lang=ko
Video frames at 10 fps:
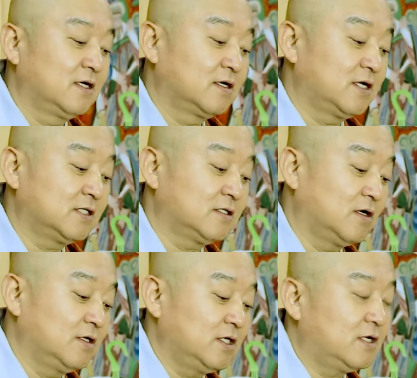
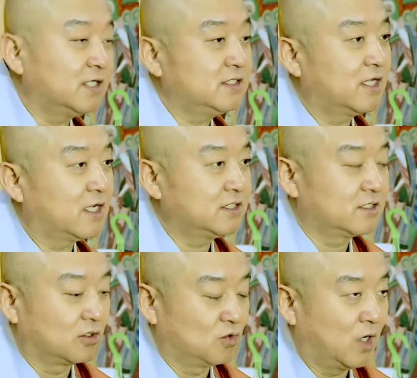그래서 이러한 세 가지
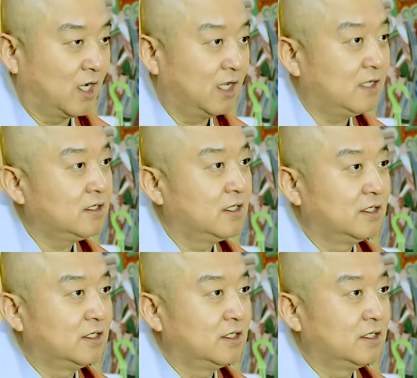경우와